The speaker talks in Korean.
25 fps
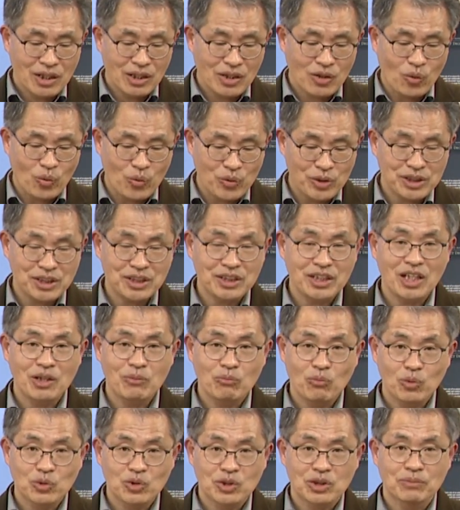고려시대의
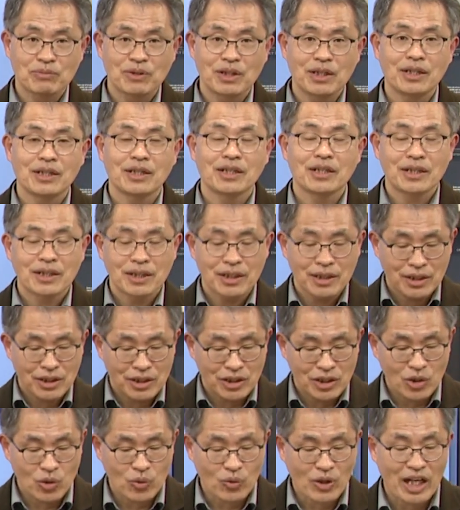모습을
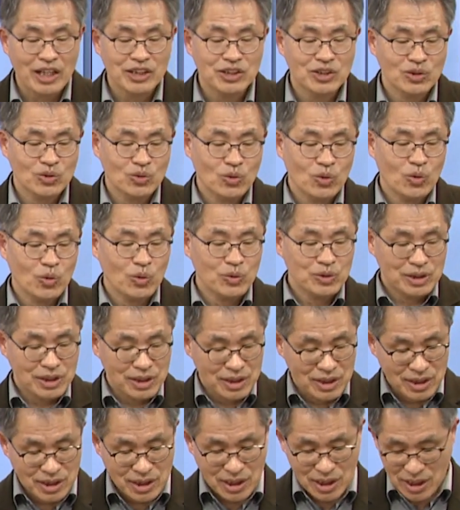그대로 가지고
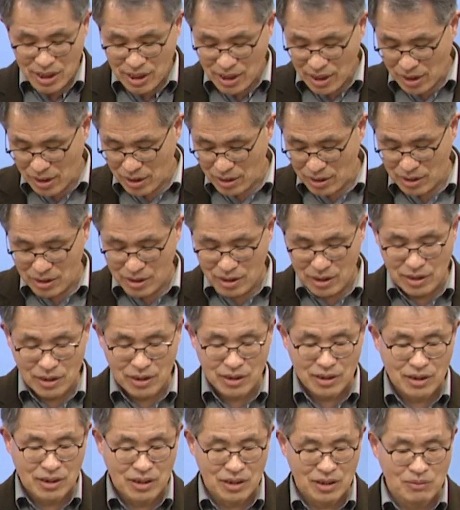전승이
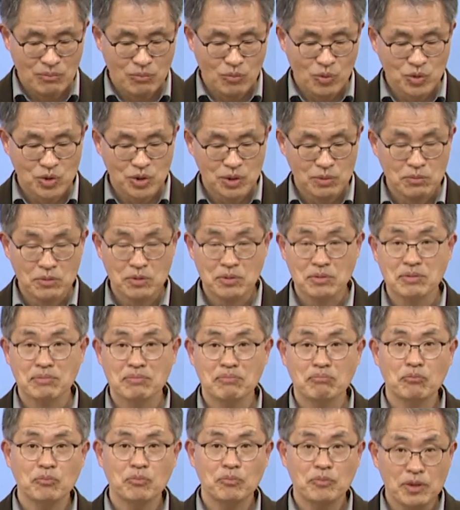되었던 그런
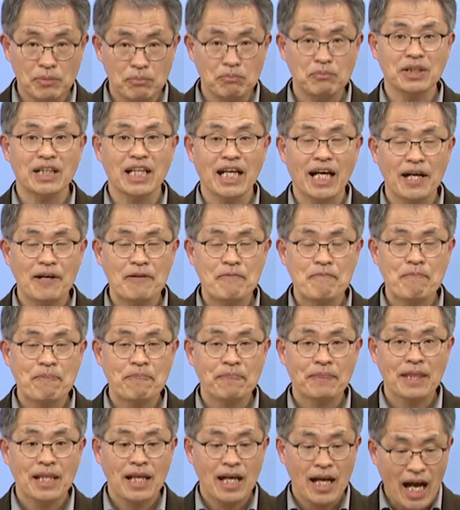모습입니다.
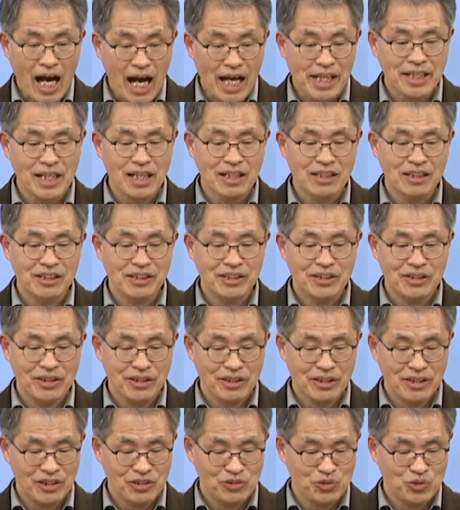안양을
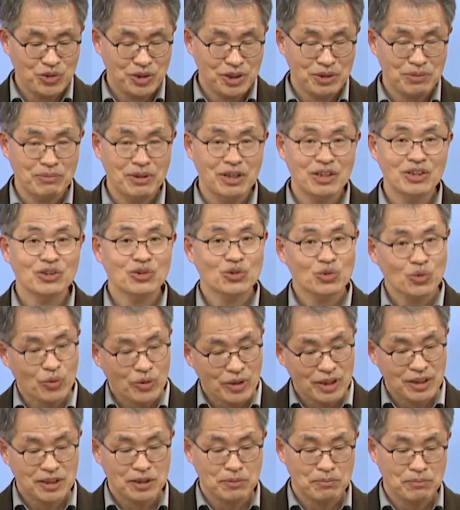기억해 주시면
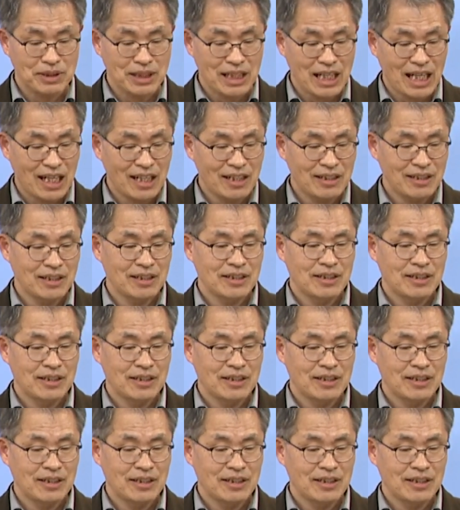좋겠습니다.